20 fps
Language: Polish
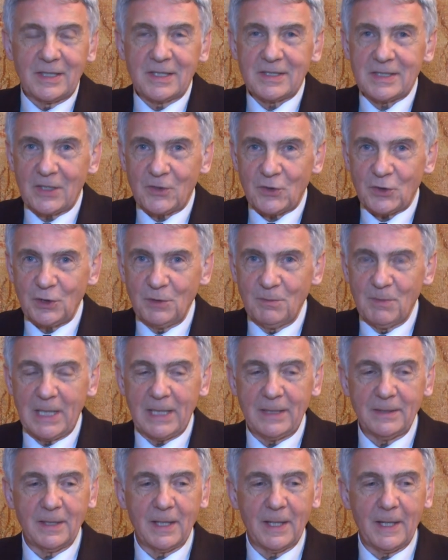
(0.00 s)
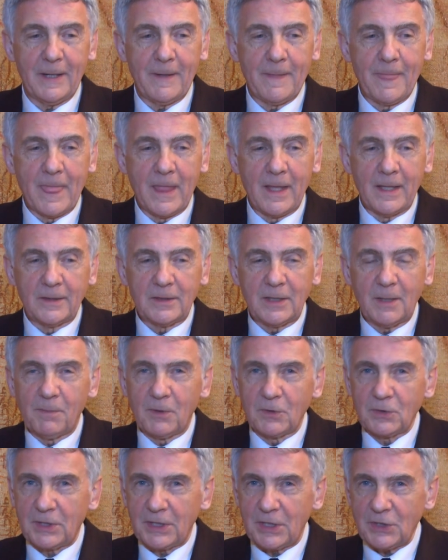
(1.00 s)
te zatrzymania, te
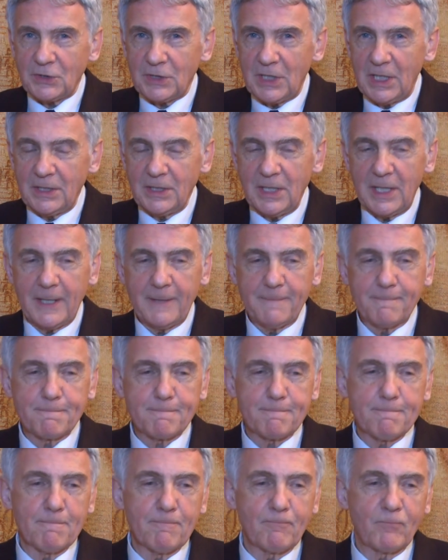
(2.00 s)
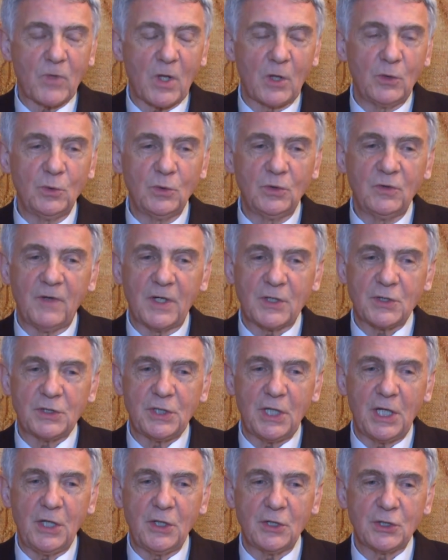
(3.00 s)
podkreślenia mm, nut
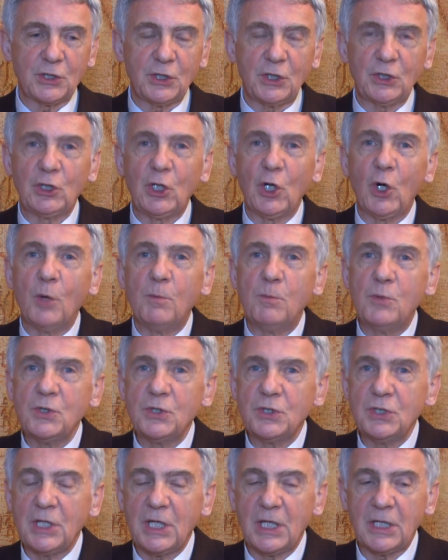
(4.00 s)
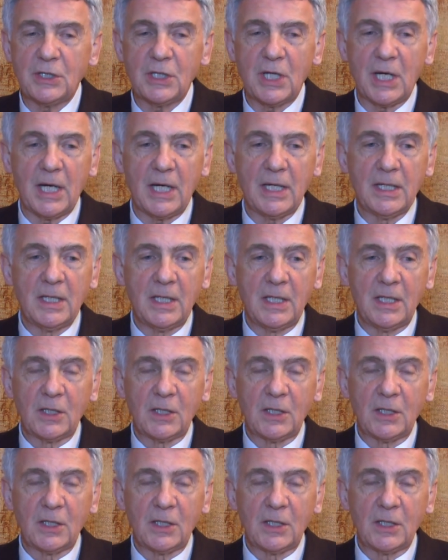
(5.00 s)
ważniejszych, te opóźnienia,